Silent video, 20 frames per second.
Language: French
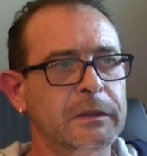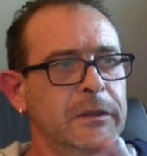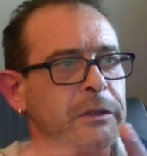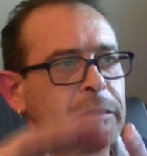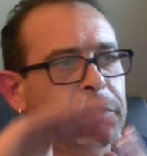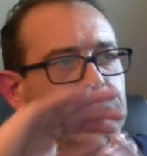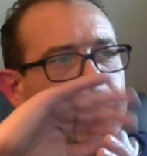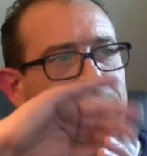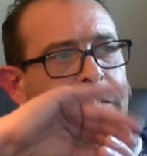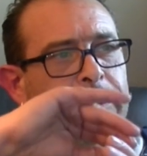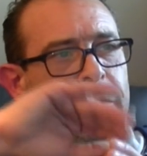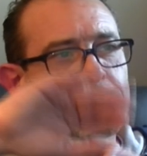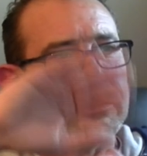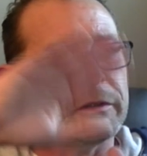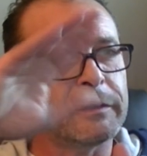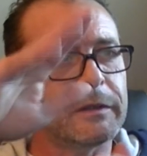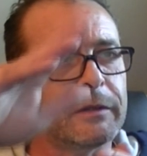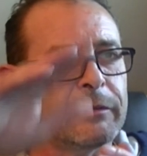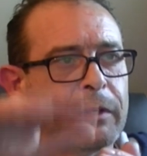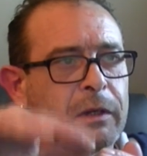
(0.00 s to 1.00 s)
j'ai une
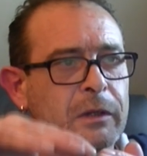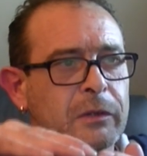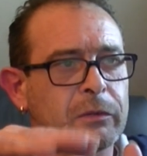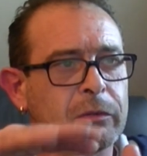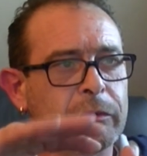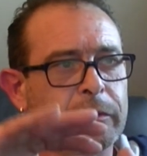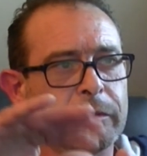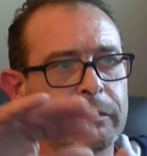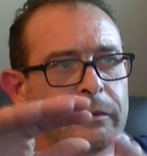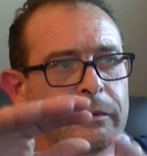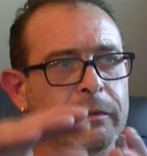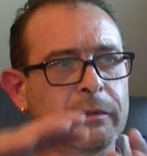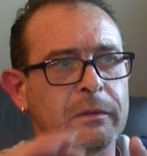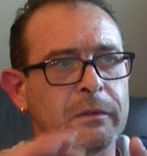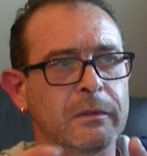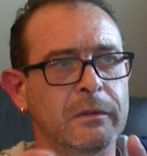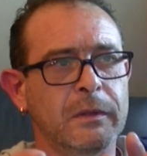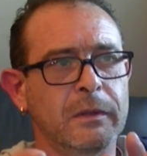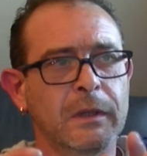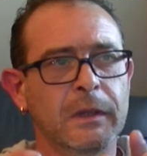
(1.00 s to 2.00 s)
tendance à voir que
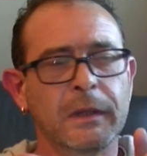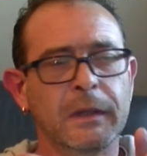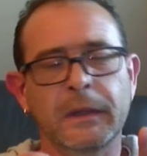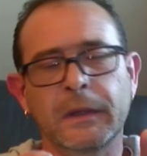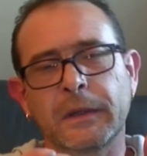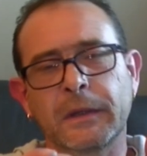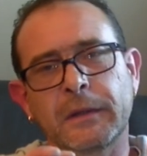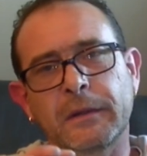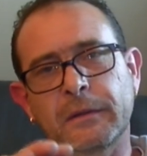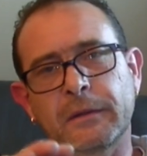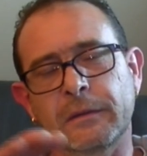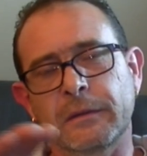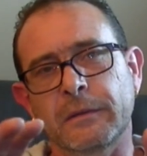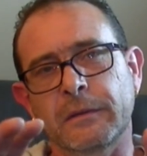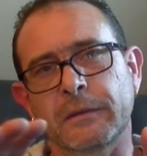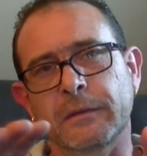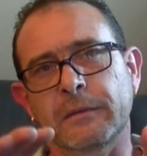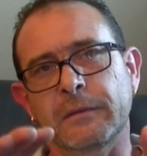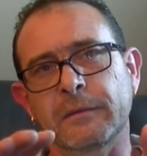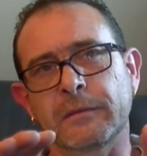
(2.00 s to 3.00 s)
euh,
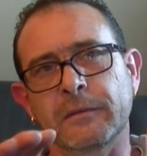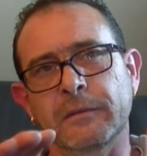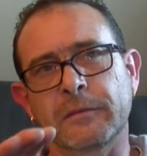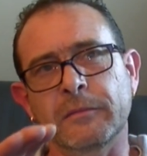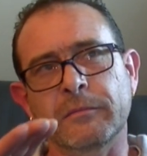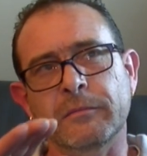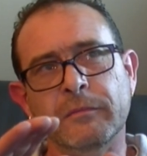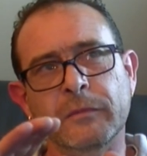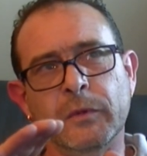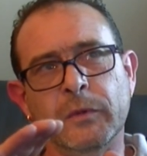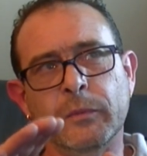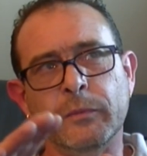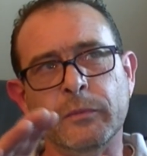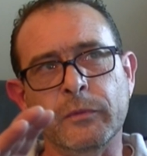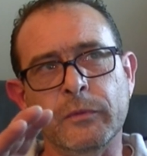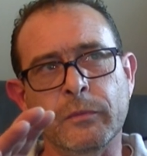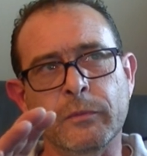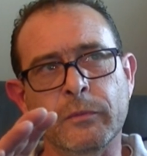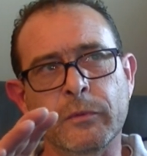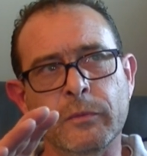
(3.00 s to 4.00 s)
euh,
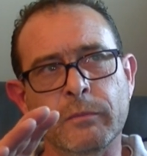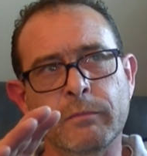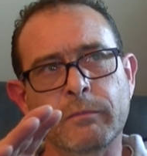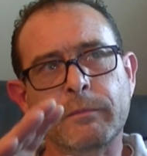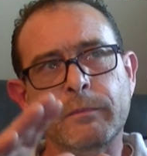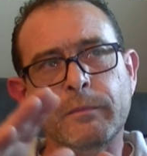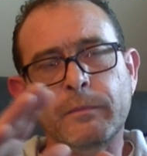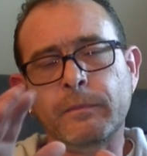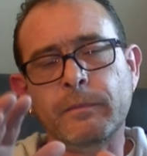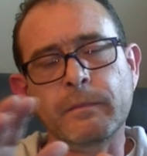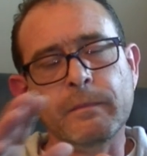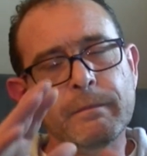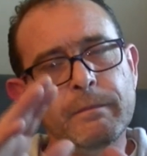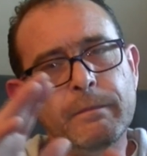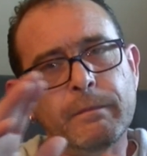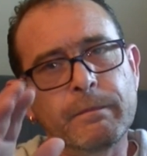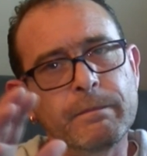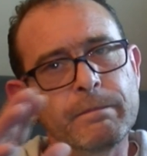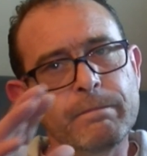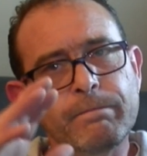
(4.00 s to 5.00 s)

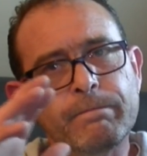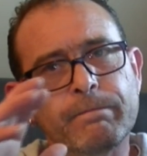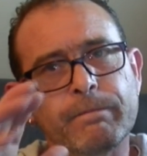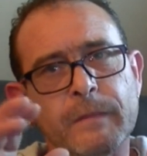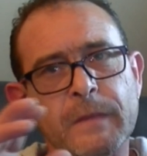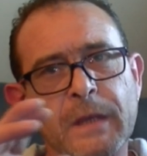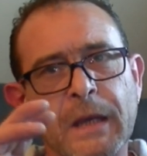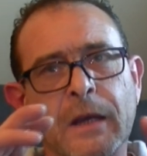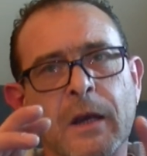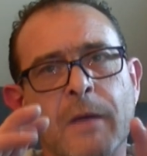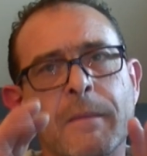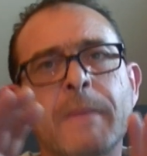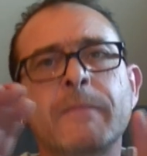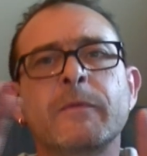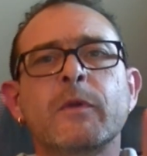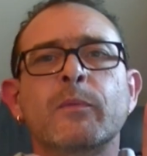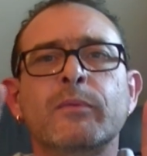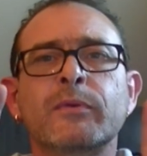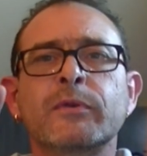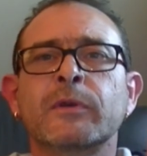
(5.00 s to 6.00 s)
il y a quand même de
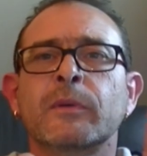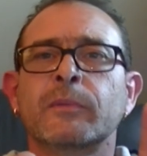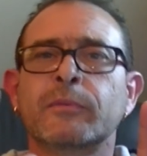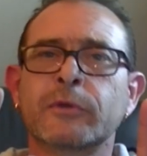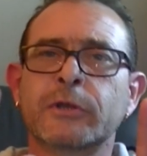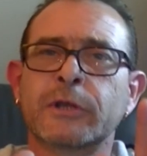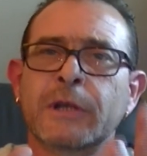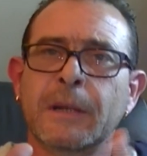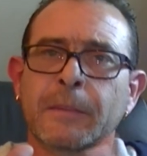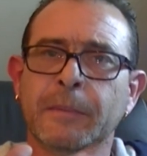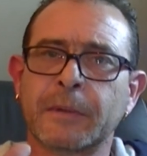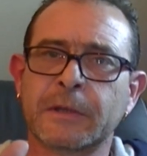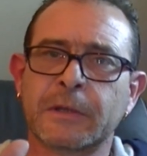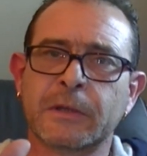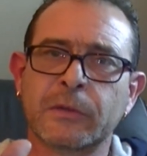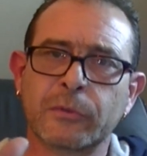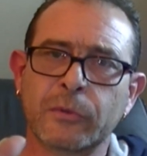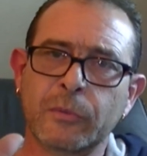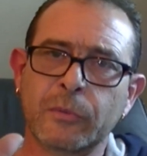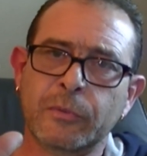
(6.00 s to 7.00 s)
plus en plus, j'ai
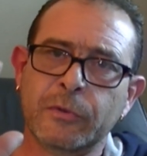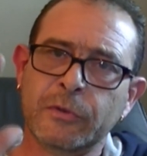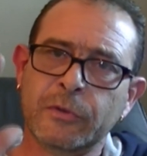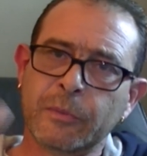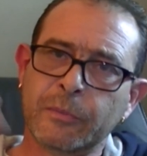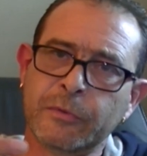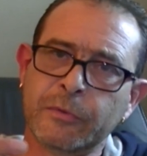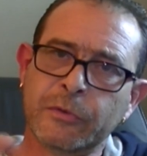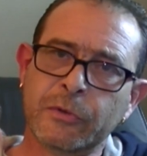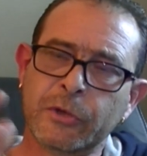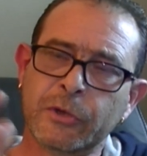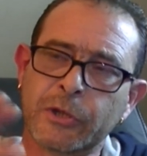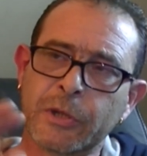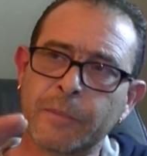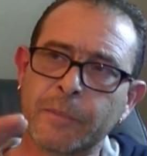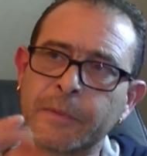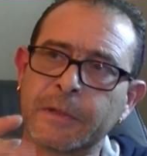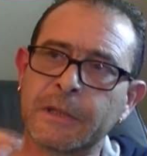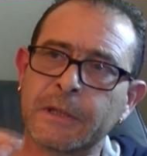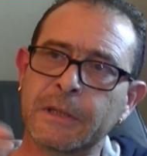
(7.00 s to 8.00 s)
l'impression, de plus en plus de
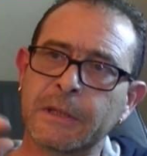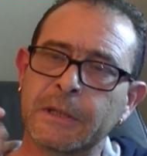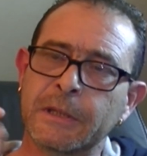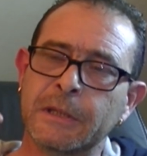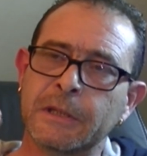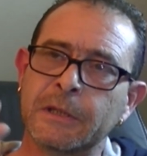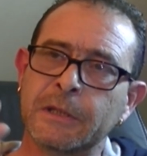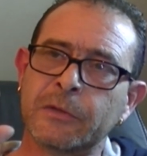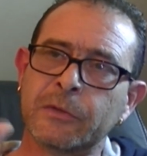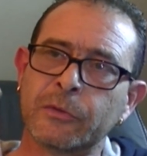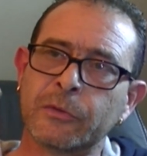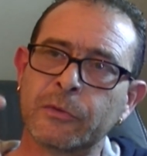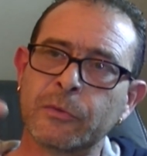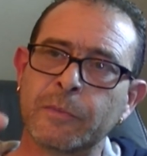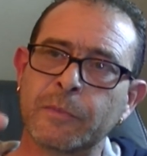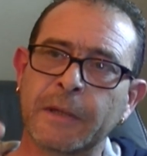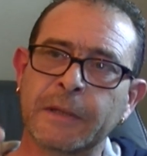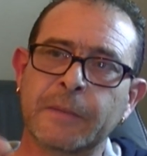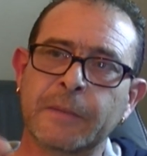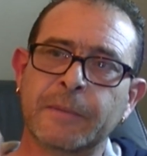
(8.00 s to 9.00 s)
shops qui, sont tenus
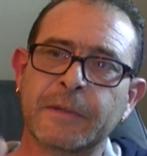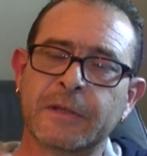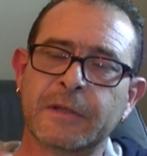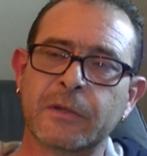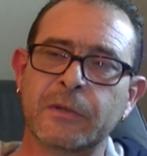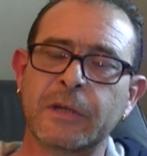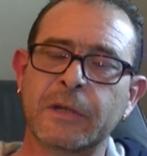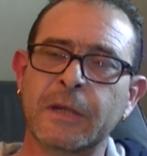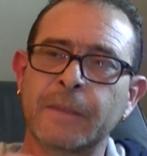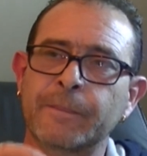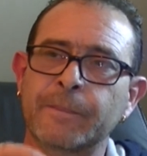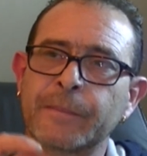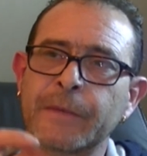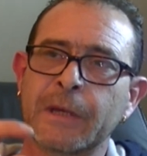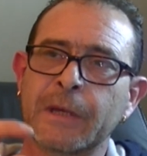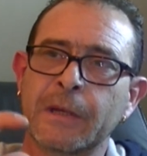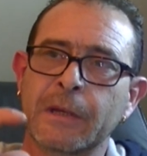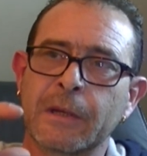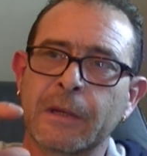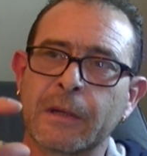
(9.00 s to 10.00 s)
par des passionnés.
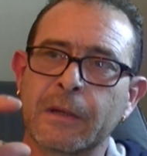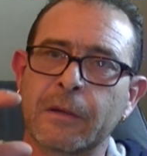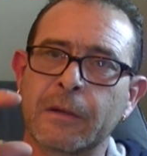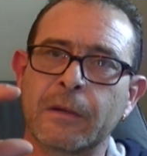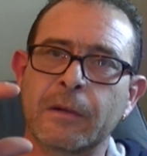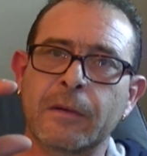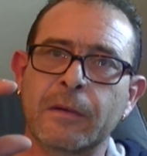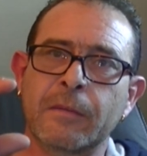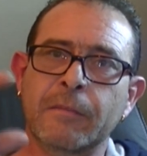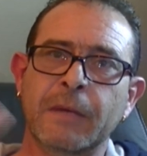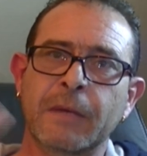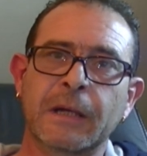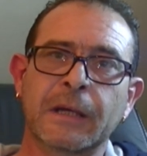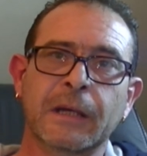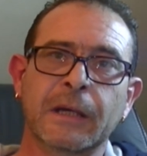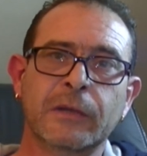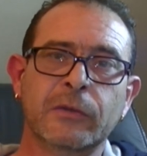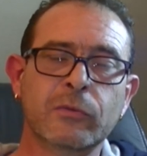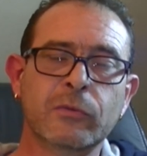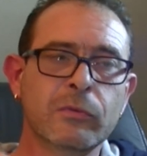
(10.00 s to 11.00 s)

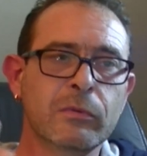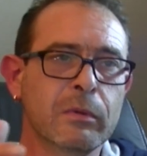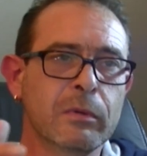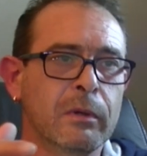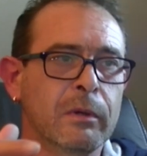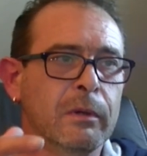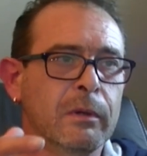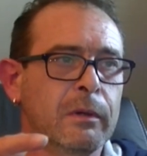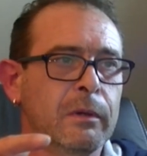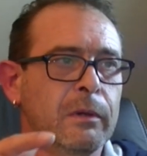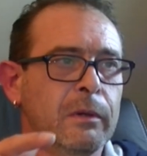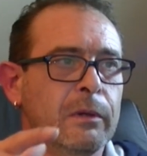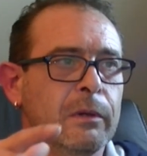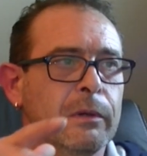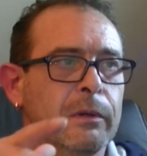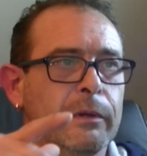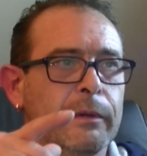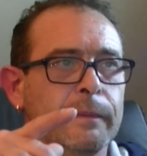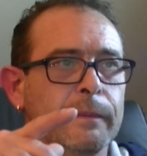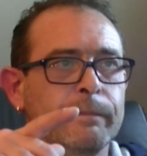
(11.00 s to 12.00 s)
malgré tout,
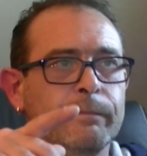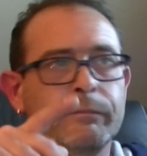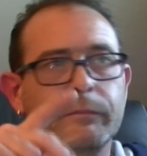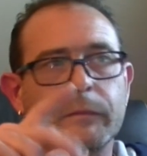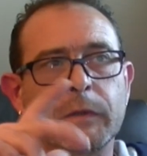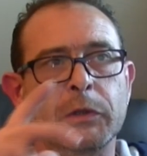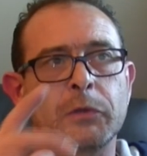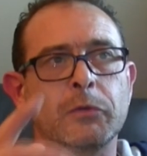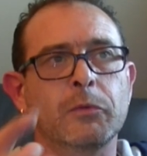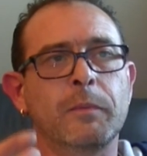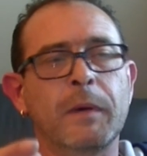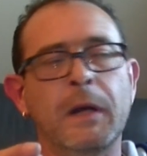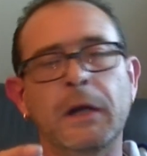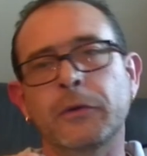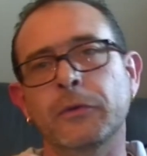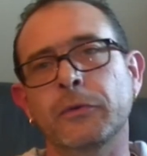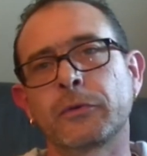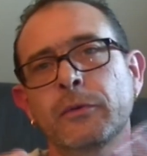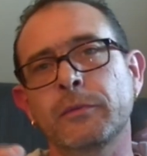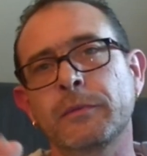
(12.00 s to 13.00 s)
il ils nous parle
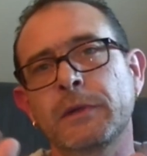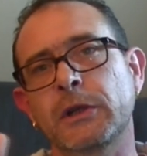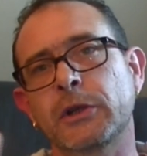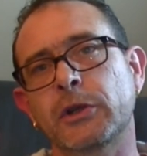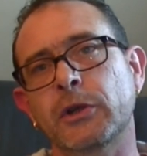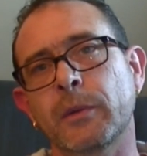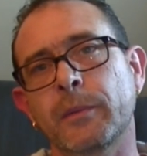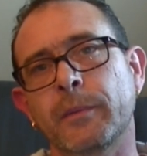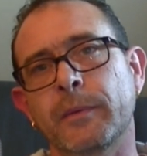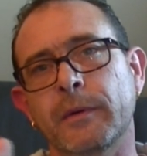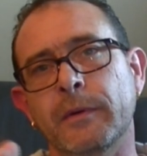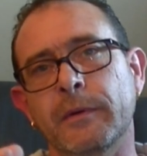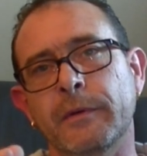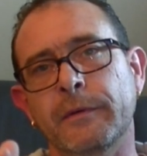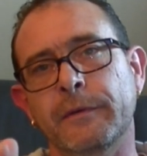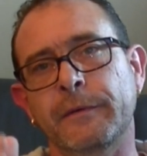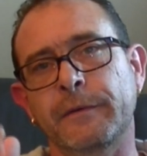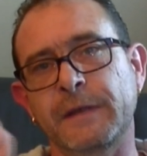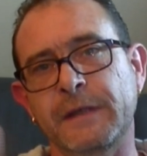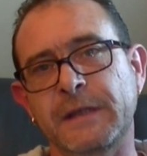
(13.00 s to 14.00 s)
de 2000 shops
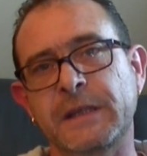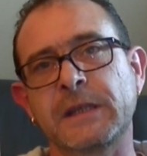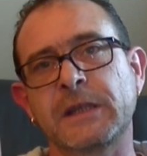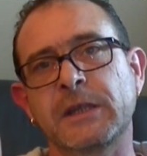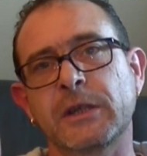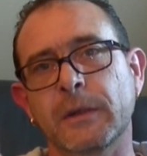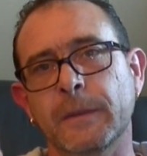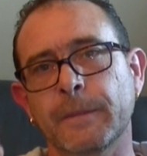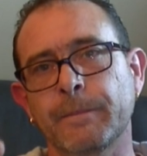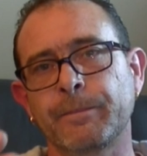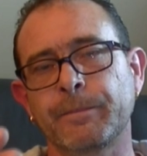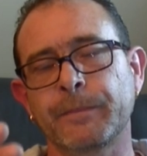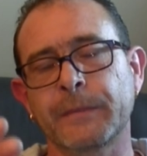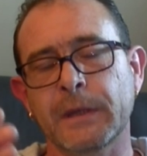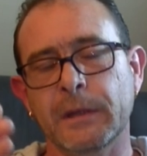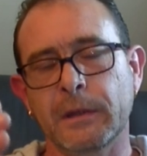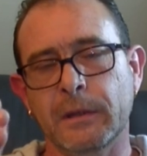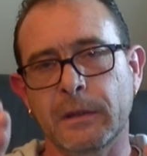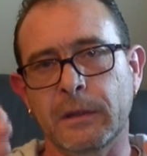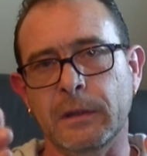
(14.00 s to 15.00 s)
physiques.
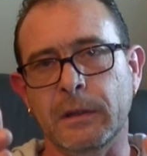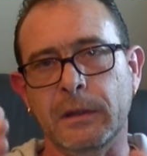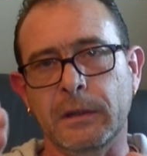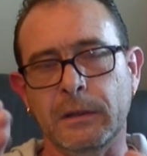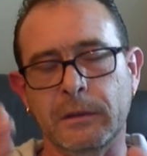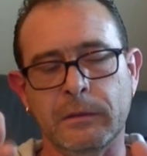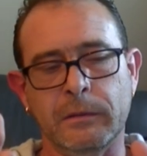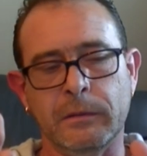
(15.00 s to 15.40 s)
Hein,